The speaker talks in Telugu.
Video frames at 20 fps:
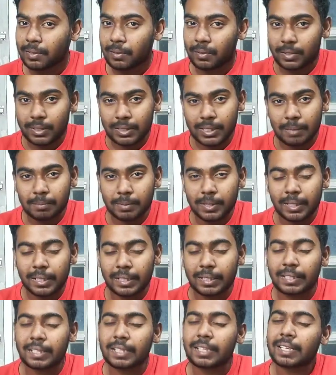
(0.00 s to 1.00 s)
తర్వాత శాంసంగ్
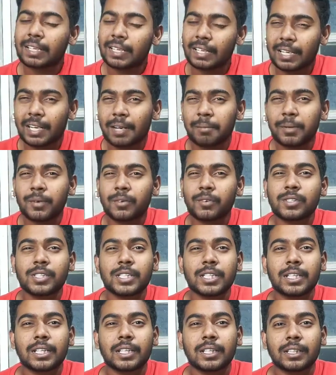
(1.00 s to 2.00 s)
అయింది రియల్మీ
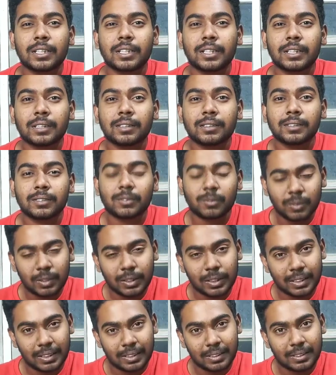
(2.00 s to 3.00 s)
గురించి
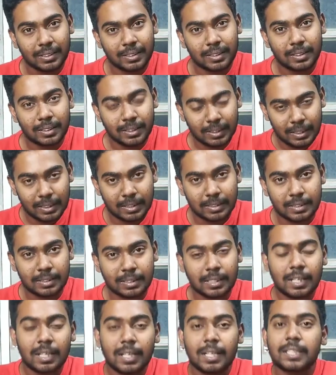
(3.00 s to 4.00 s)
ఉంది ఎస్
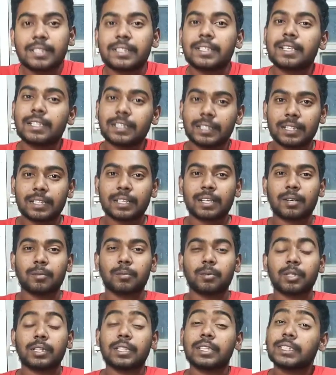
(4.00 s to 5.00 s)
సిరీస్ అయితే
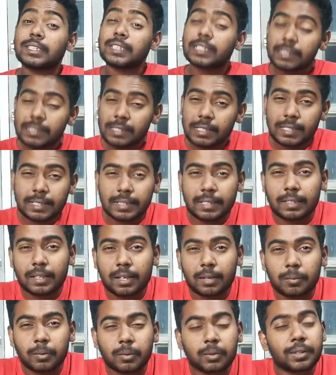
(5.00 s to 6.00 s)
రాబోతుంది సిక్స్ సిరీస్ అయితే
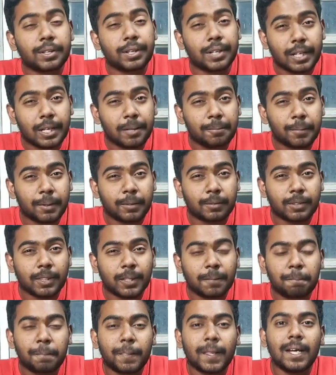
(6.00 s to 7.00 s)
రాబోతుంది రియల్మీ
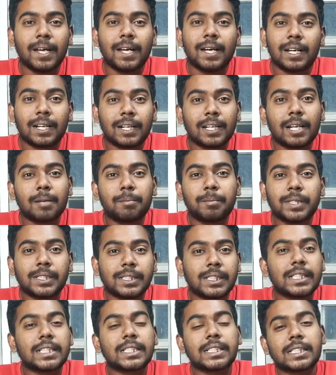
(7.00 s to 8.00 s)
నుంచి రియల్మీ
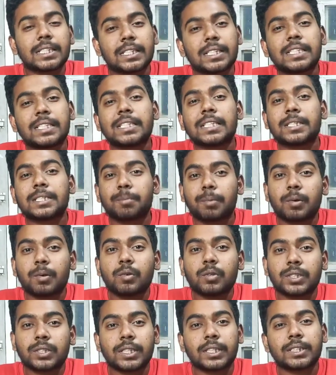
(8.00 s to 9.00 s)
సిక్స్ సిక్స్ ప్రో
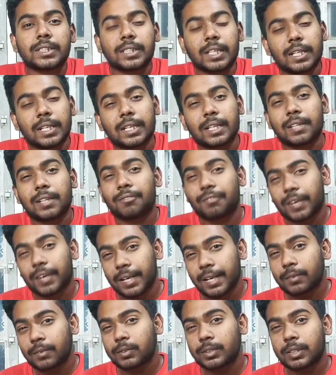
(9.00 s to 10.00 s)
సిక్స్ ఐ ఇది
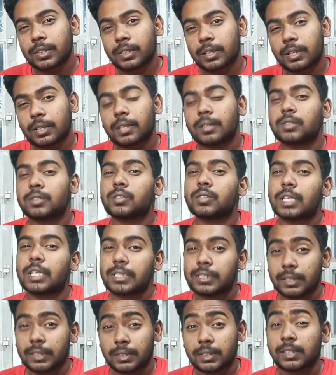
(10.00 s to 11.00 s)
ఫైవ్ ఐ వచ్చింది కదా సో
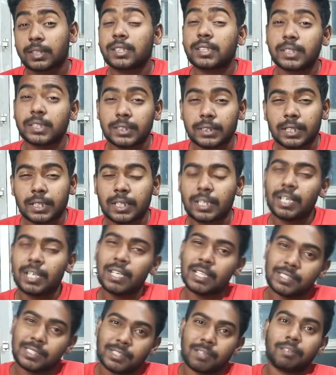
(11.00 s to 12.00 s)
దాని సక్సెసర్ సిక్స్ ఐ
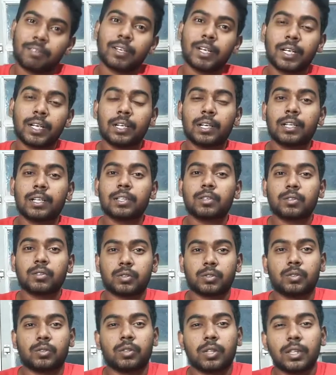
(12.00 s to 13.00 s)
సెవెన్ ఐ అయితే
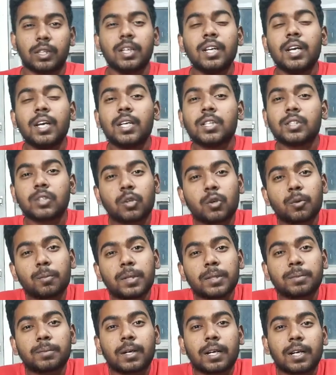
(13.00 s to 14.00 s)
వస్తుంటుంది సో
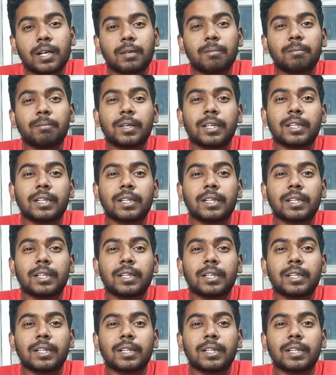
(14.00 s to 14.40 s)
రూమర్స్ ప్రకారం